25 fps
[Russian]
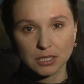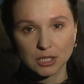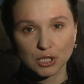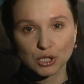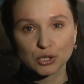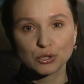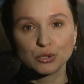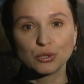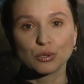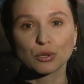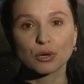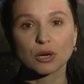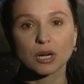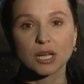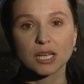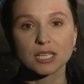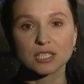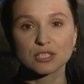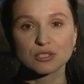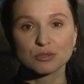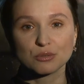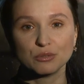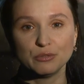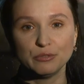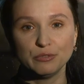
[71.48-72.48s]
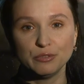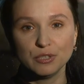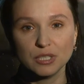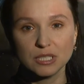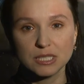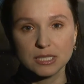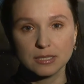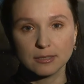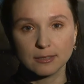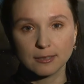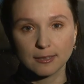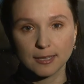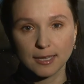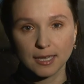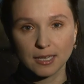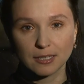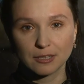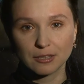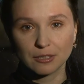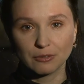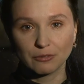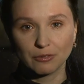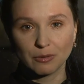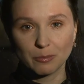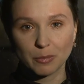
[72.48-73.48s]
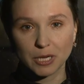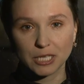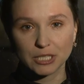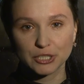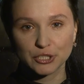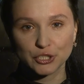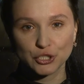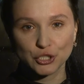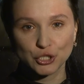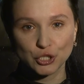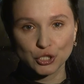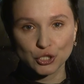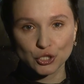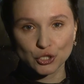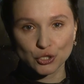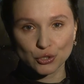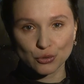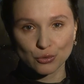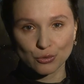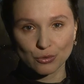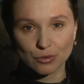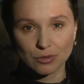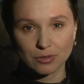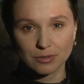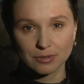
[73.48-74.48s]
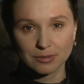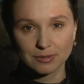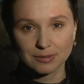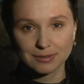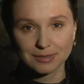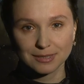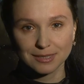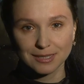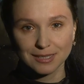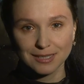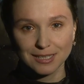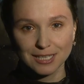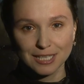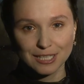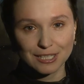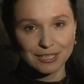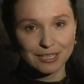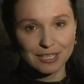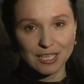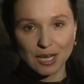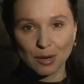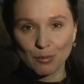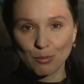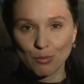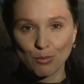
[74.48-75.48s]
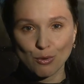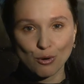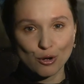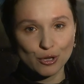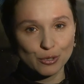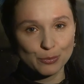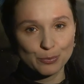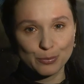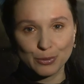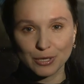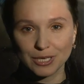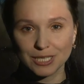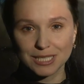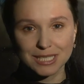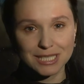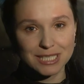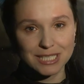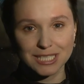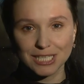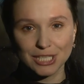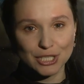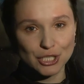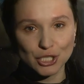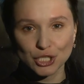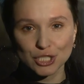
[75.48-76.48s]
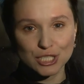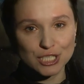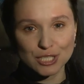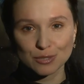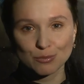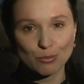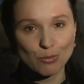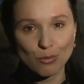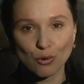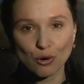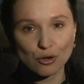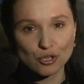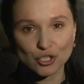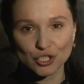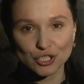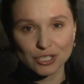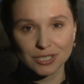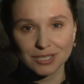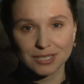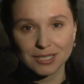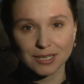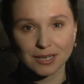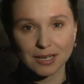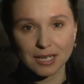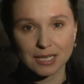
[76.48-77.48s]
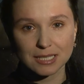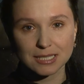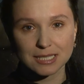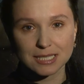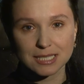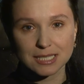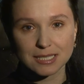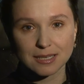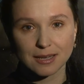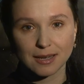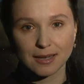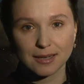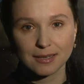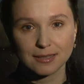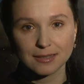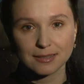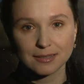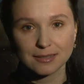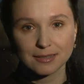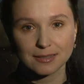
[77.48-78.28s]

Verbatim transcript: Кто раз увидел этого мальчишку, домой прийти не сможет до конца.